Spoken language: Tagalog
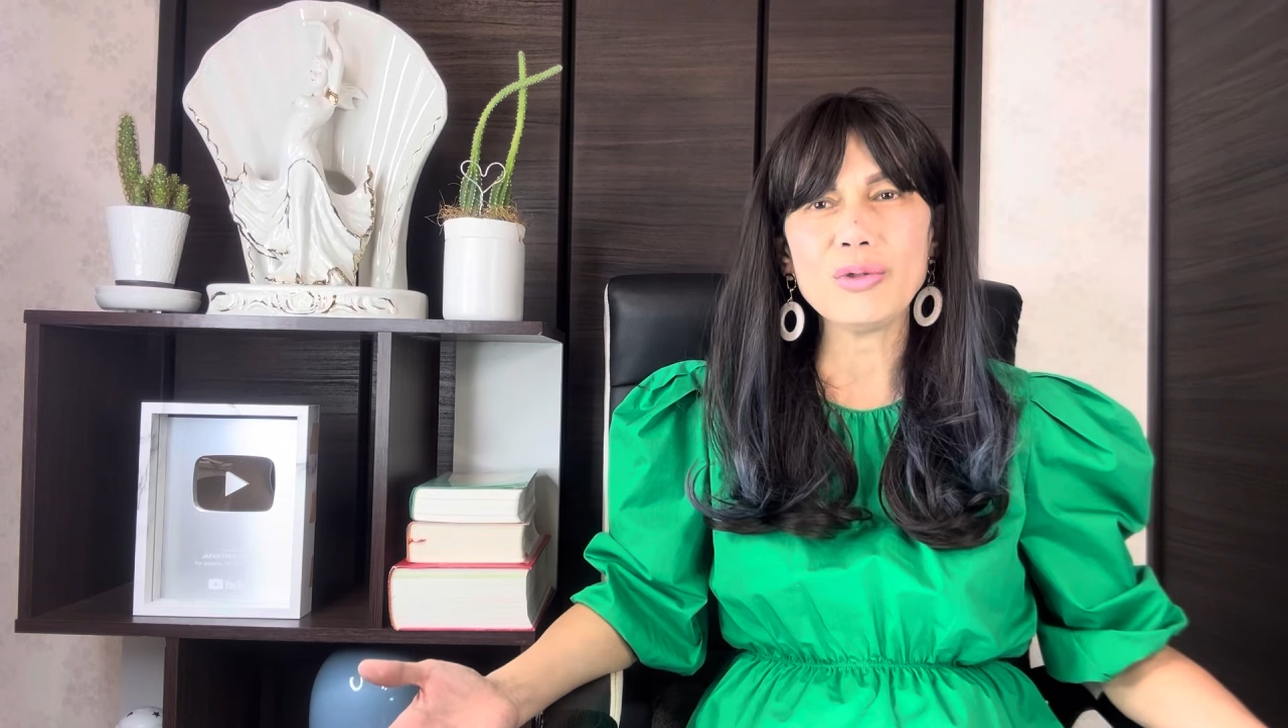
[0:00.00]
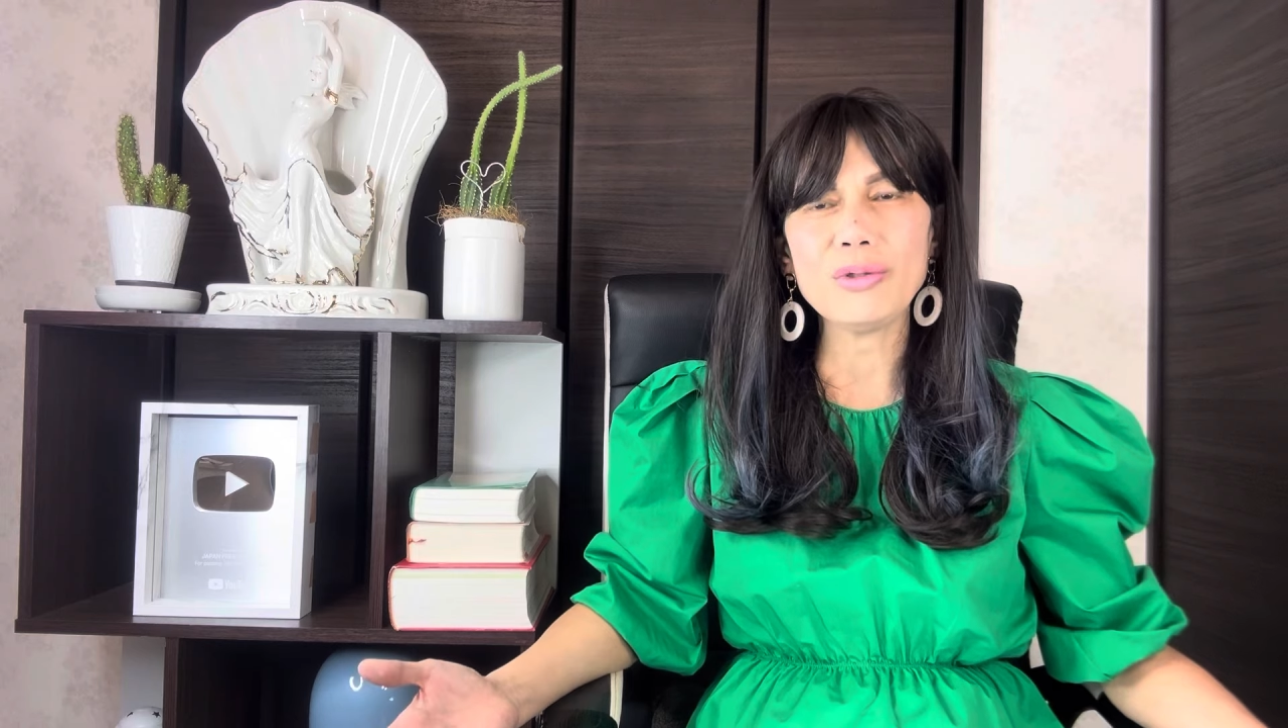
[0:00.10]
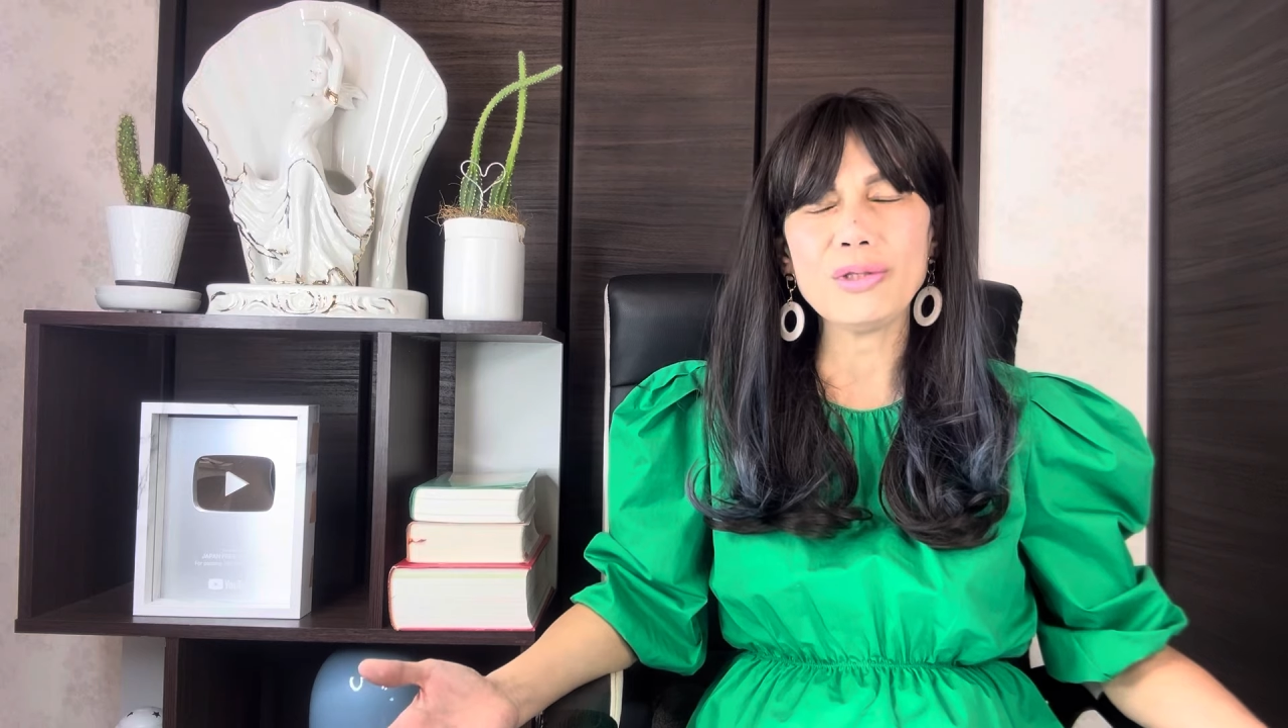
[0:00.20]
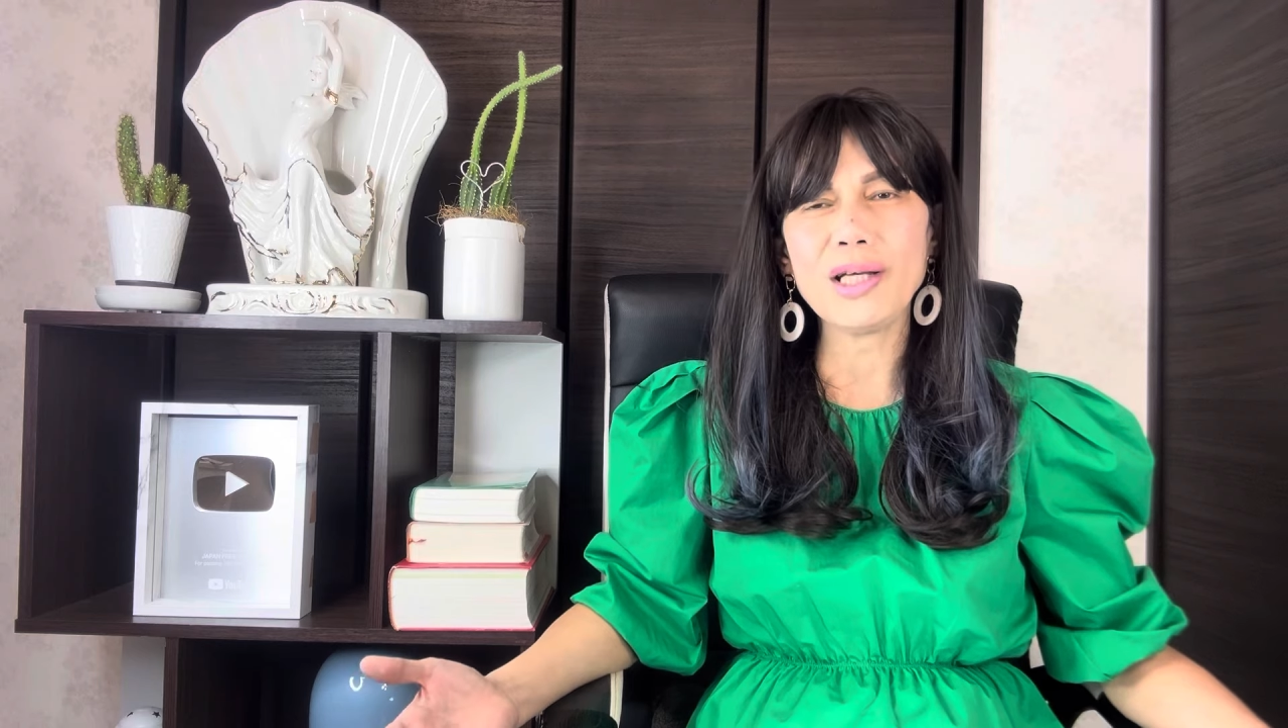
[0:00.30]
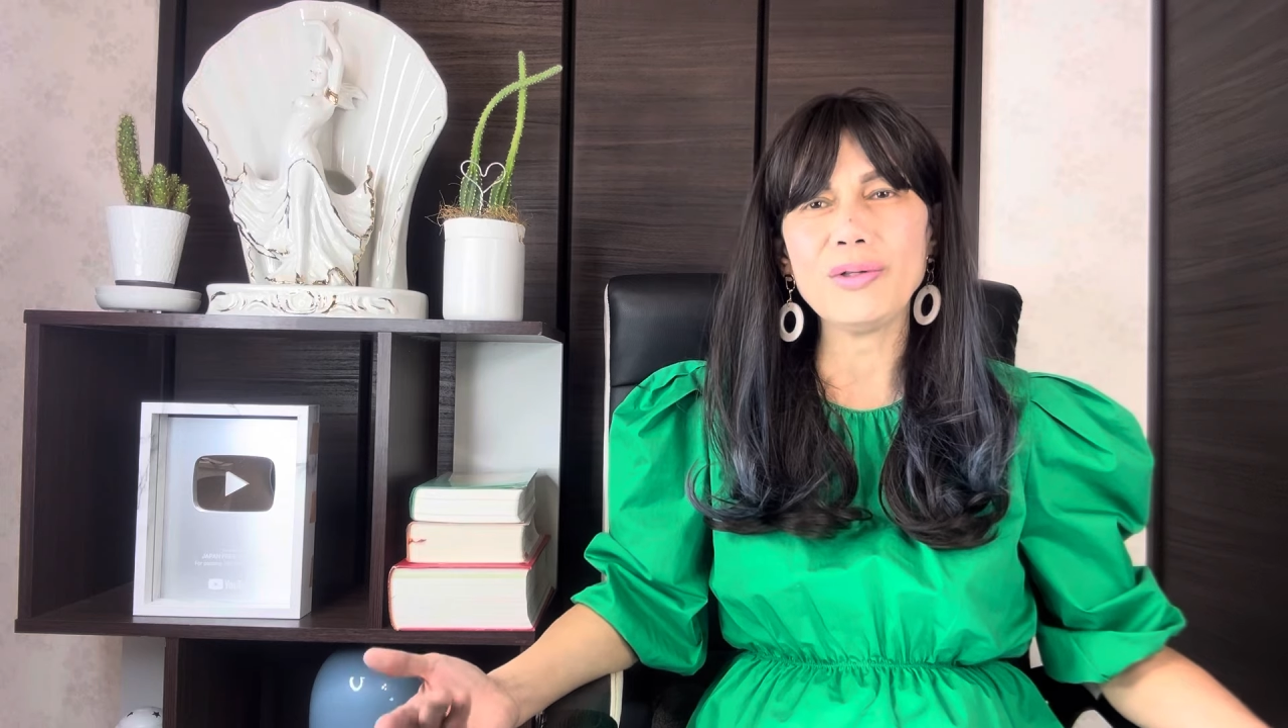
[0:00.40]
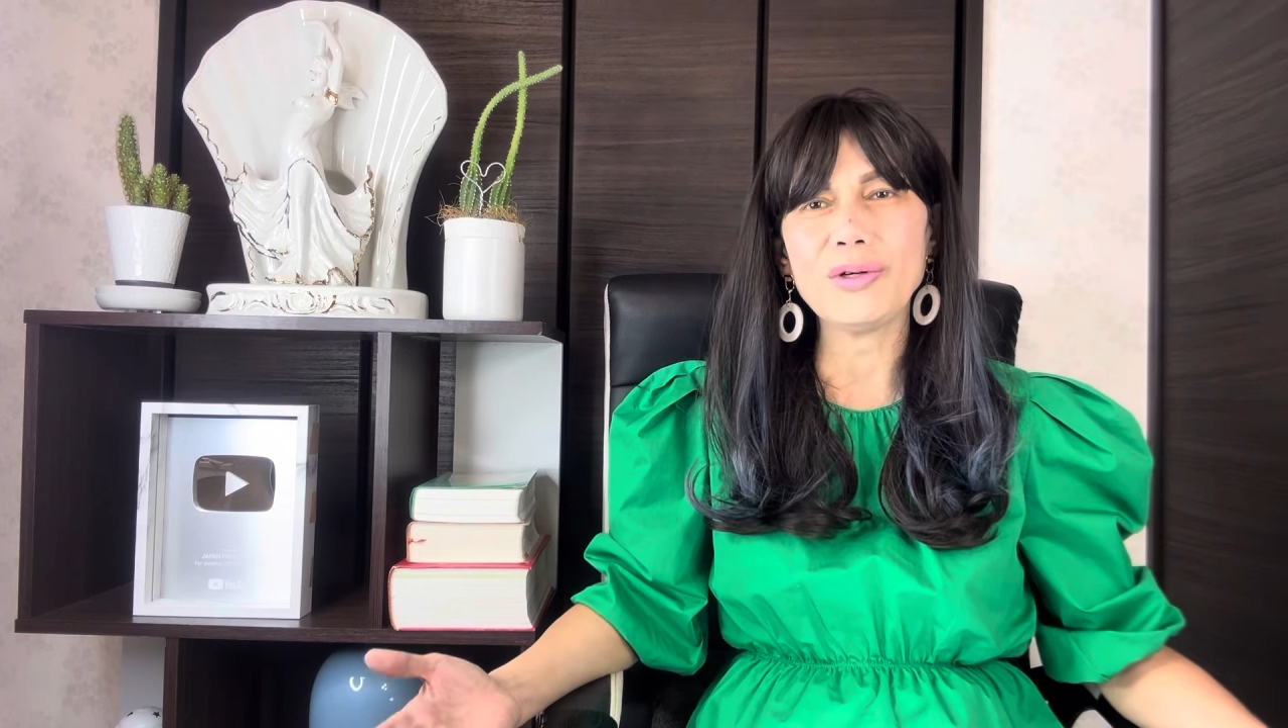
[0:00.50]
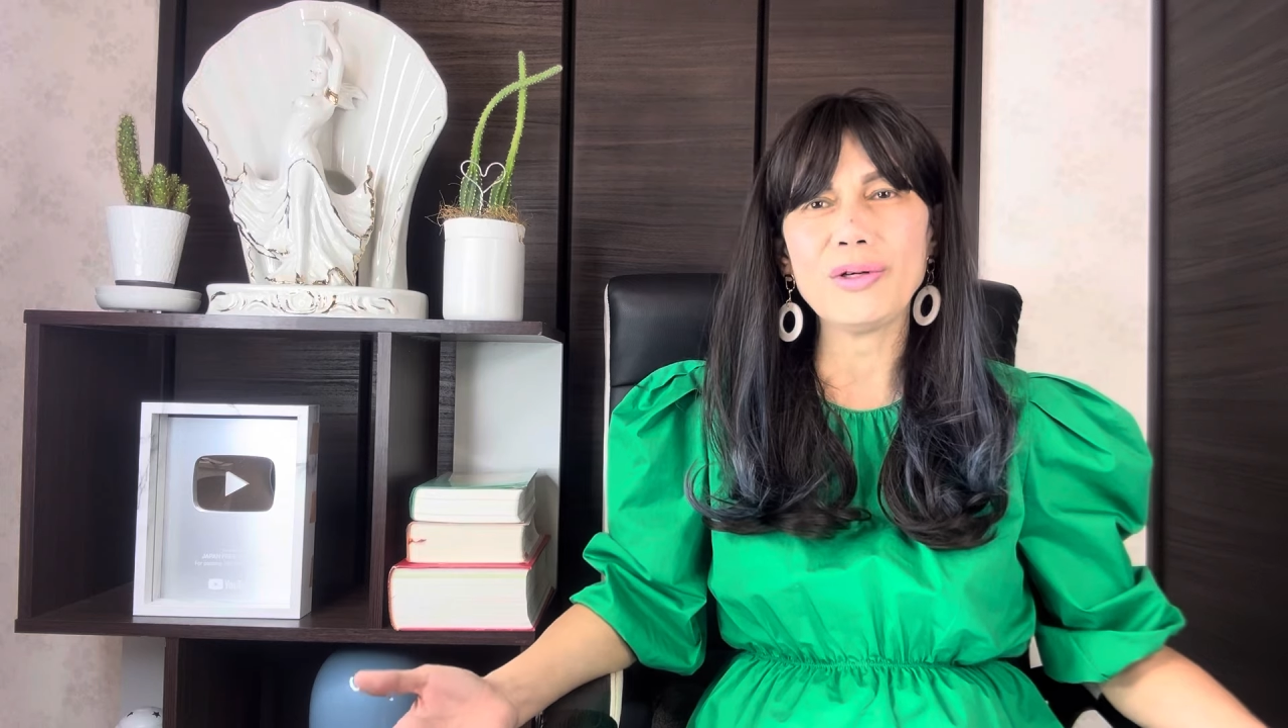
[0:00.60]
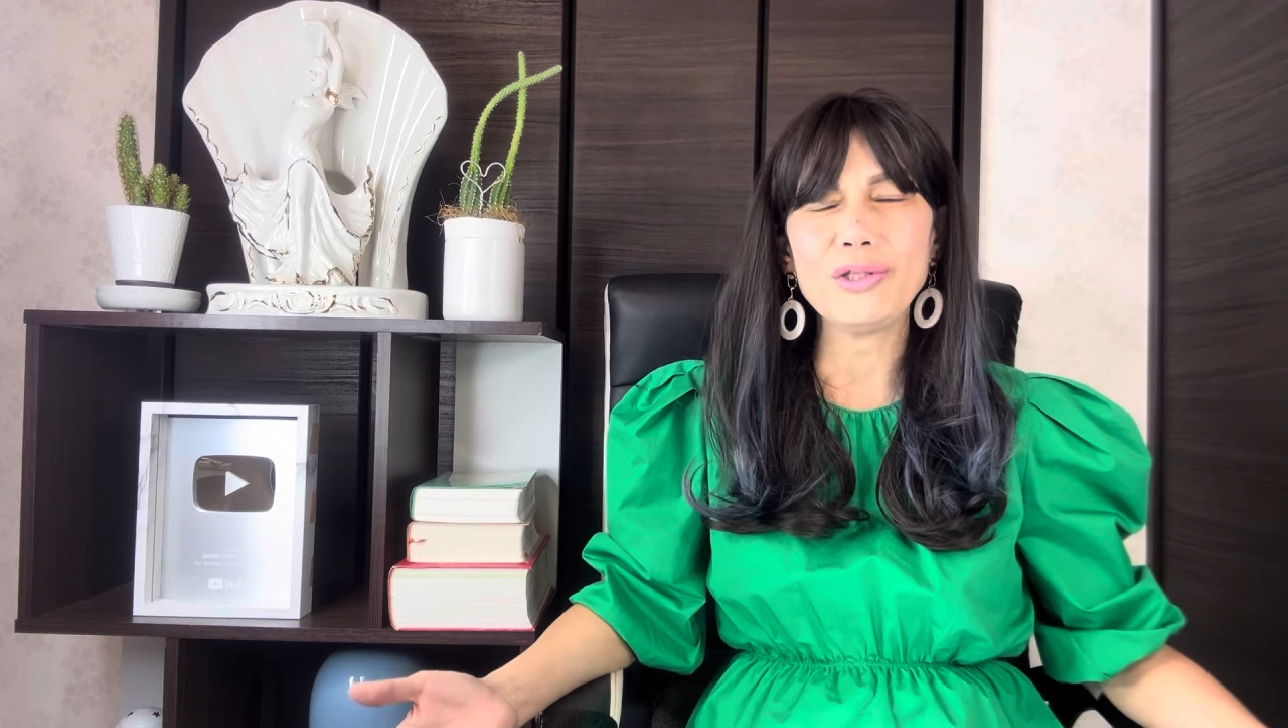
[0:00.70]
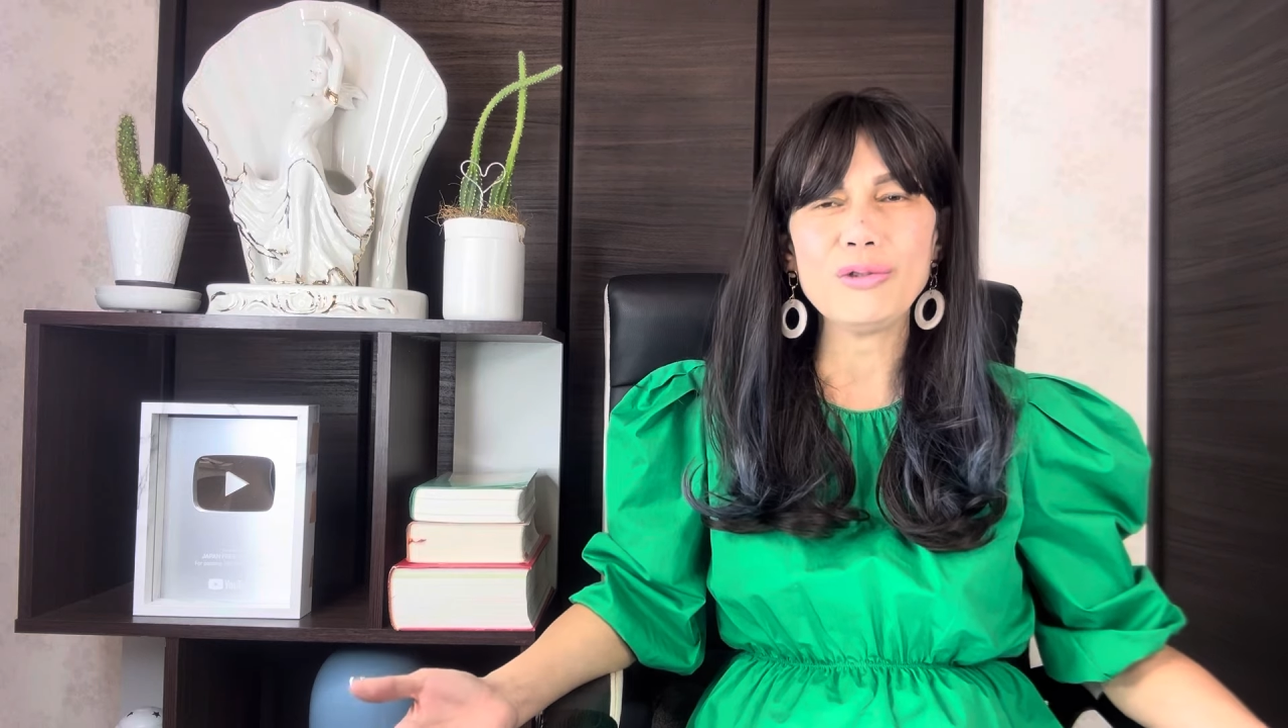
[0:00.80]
yung ano,